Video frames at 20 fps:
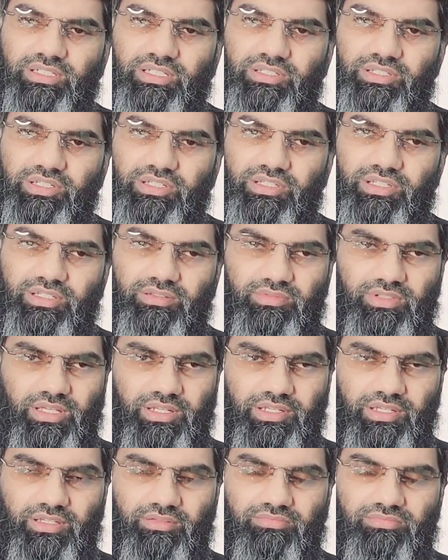ये चीज़ें
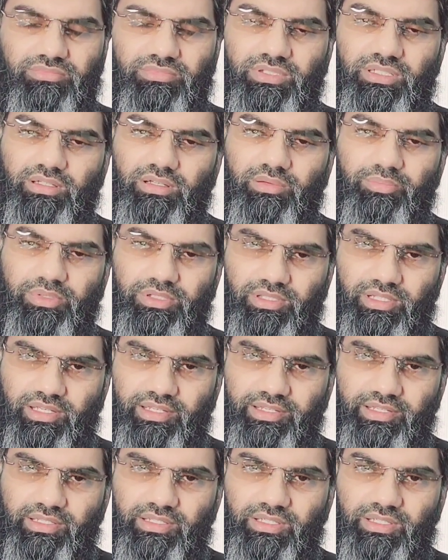सारी पता
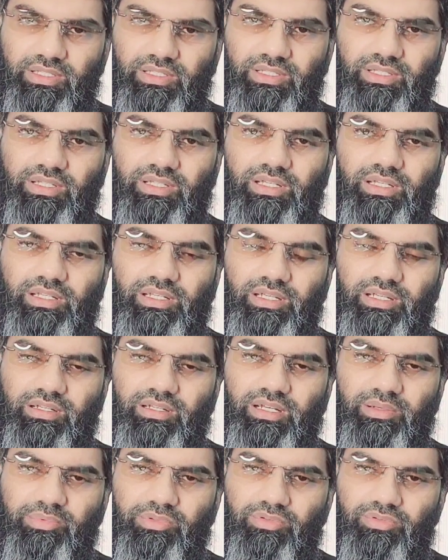हैं
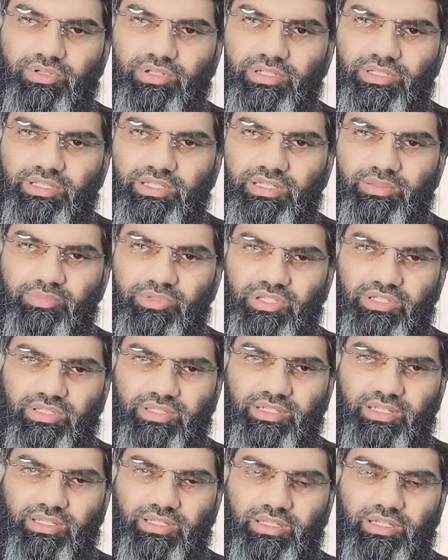लेकिन आप लोगों के लिए हम
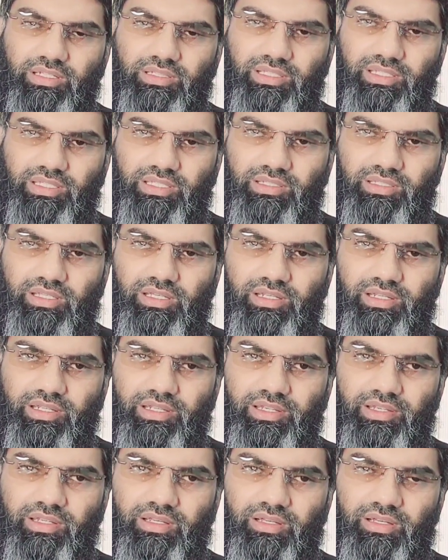चीज़ें लेके आते हैं
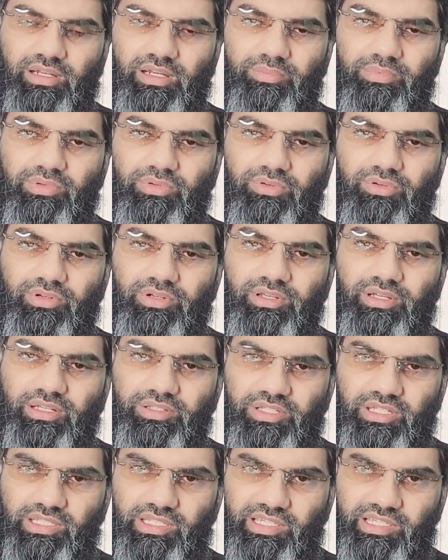ताकि आप लोग
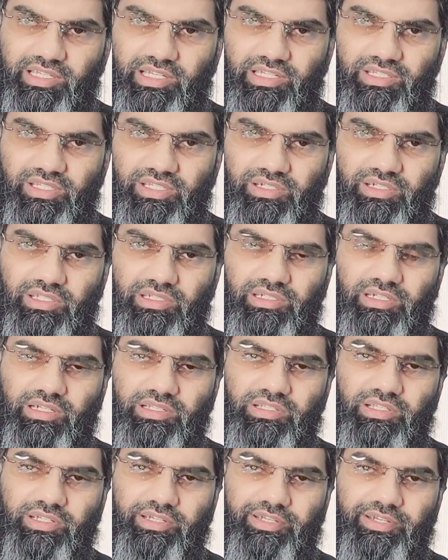अच्छे तरीके से डील कर
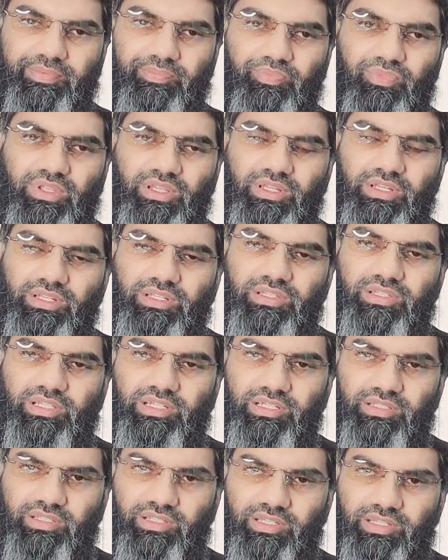सकें
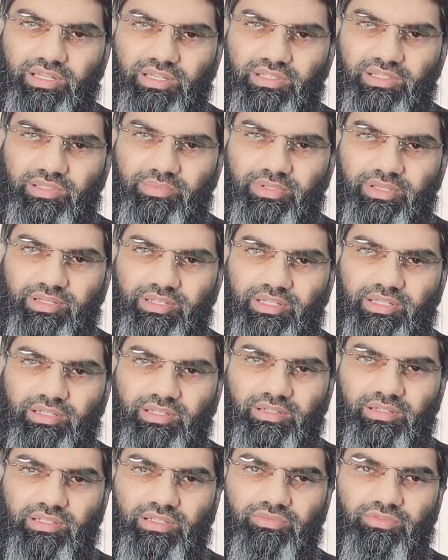सही तरीके से बहरिया
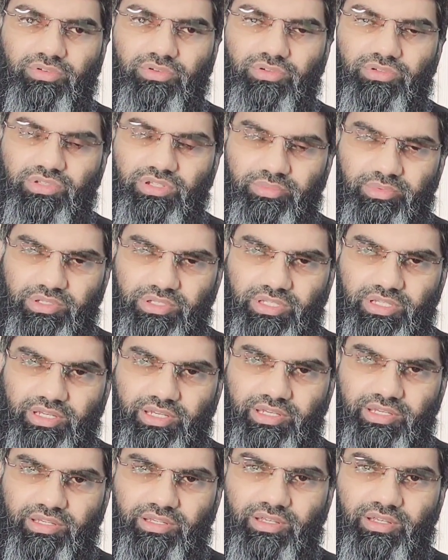निकलेव को समझ
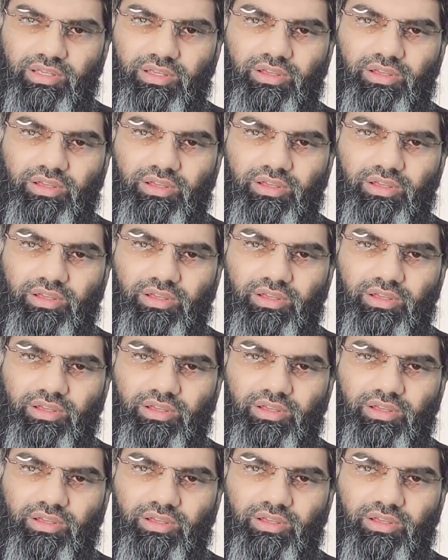सकें